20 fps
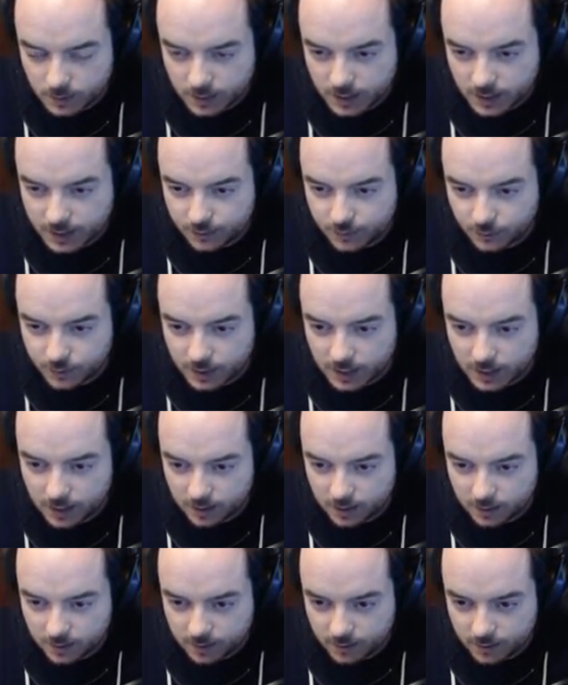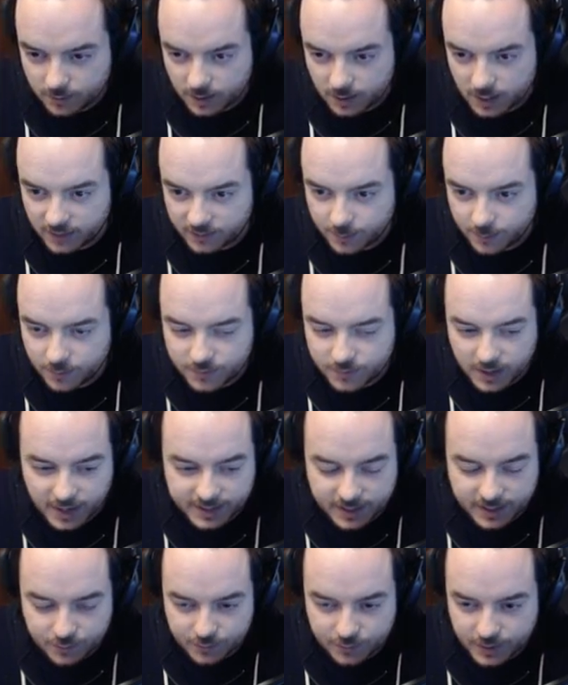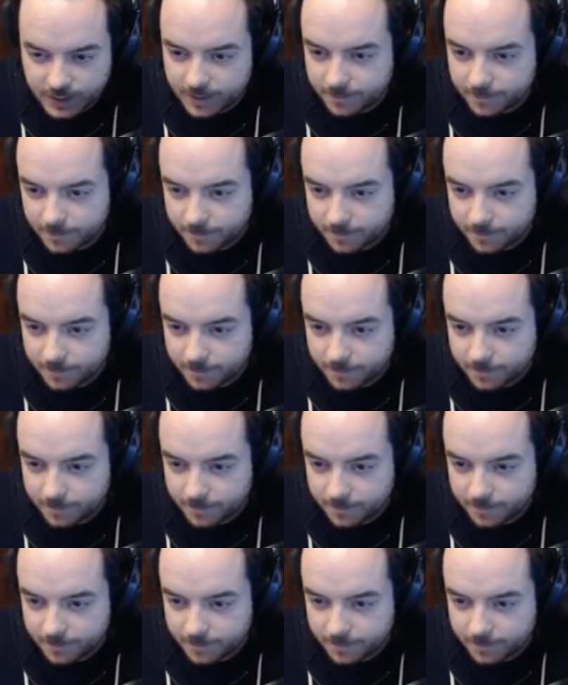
Et donc là, voilà, elle va me faire un café.